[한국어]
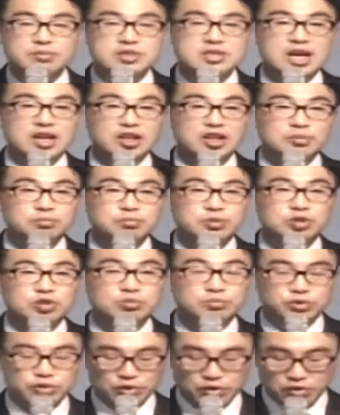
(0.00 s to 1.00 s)
자기
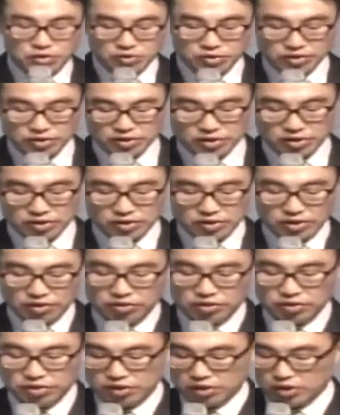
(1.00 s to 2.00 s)
비움으로
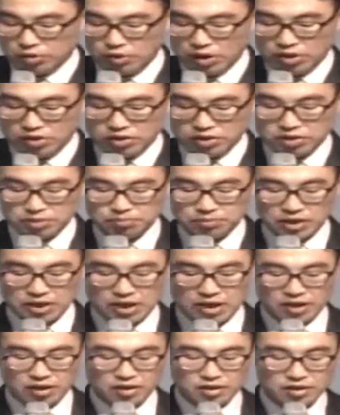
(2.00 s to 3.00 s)
연결이 되어
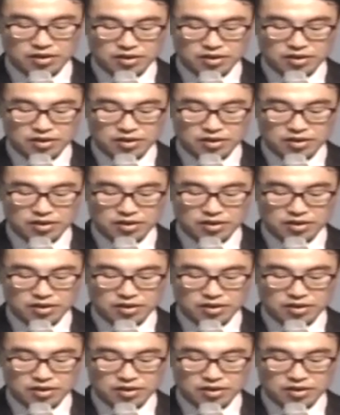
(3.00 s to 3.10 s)
있습니다.